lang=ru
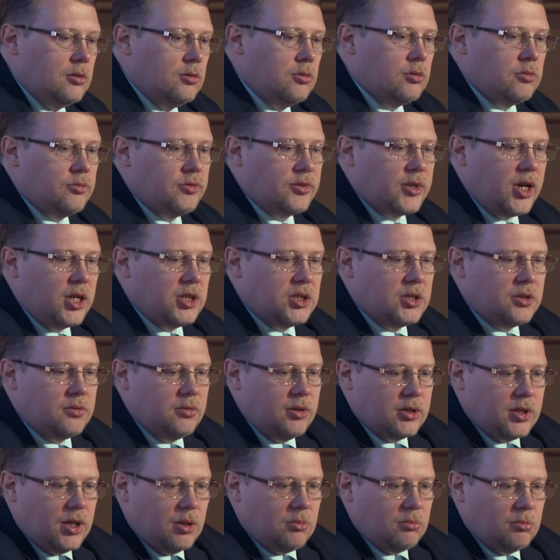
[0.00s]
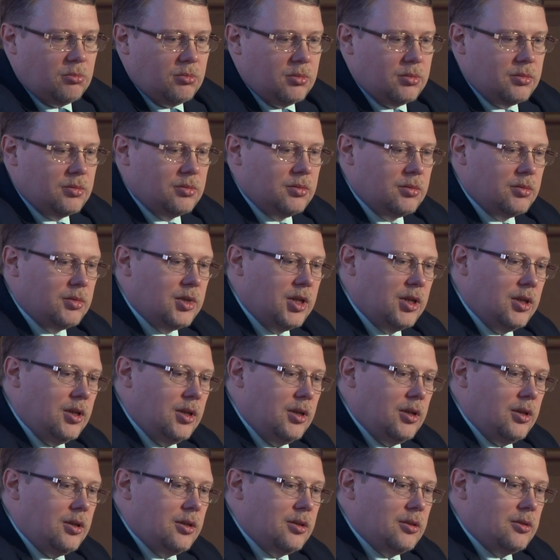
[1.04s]
Ну, в качестве там,
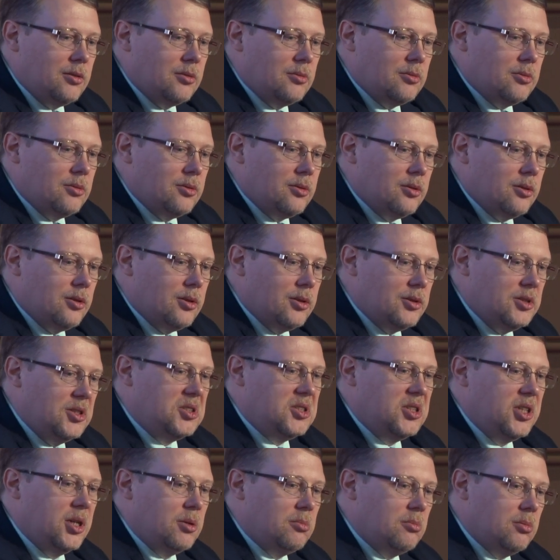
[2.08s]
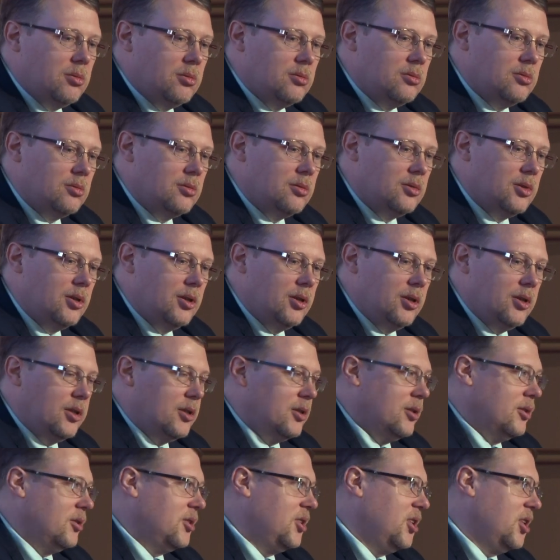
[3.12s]
э, систем
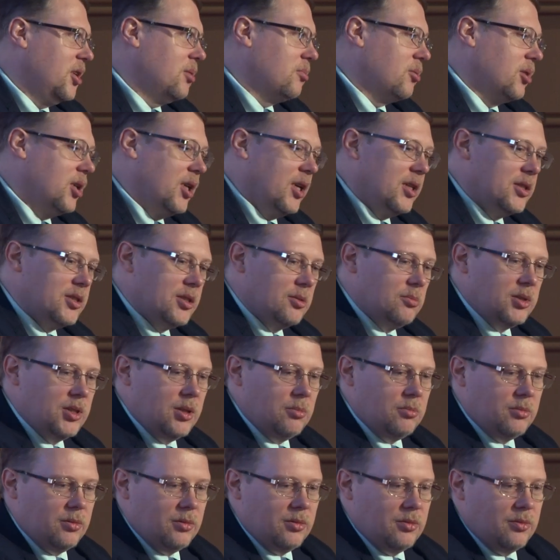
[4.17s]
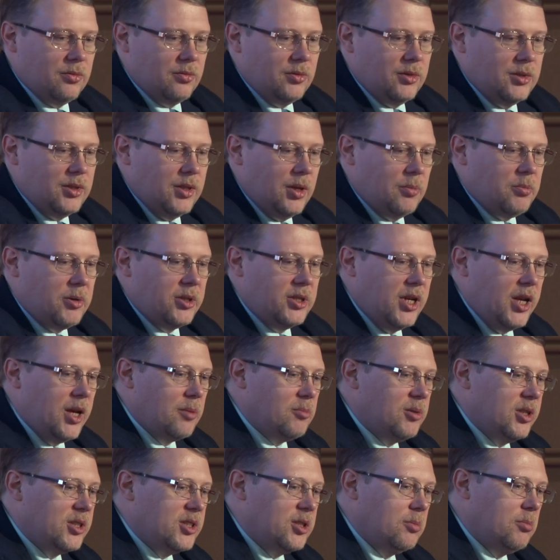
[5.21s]
CM-класса мы там
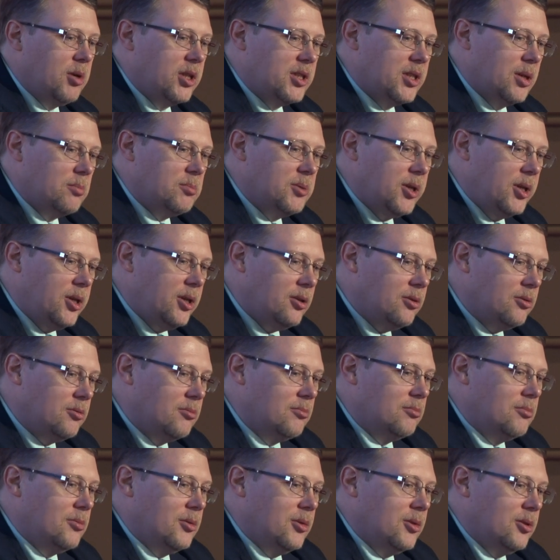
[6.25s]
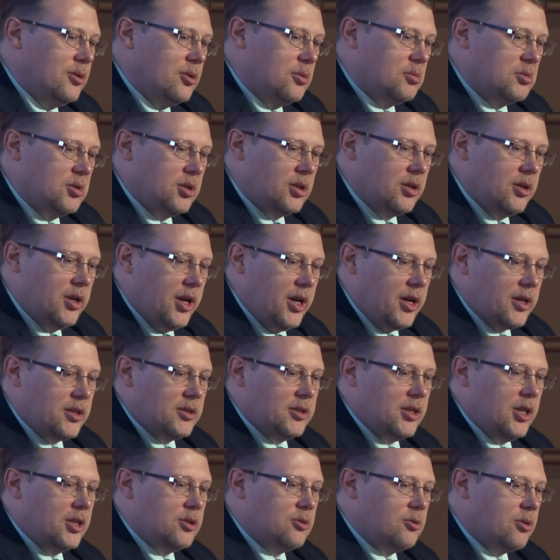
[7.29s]
определяем для себя там три, собственно говоря,
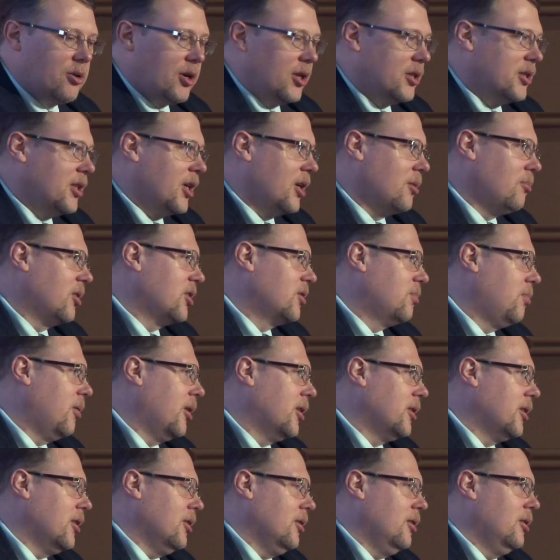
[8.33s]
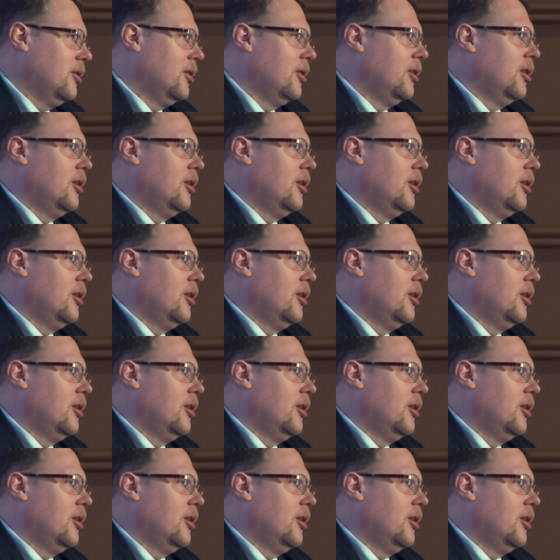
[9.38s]
ArcSight, CoreRadar, MaxPatrol.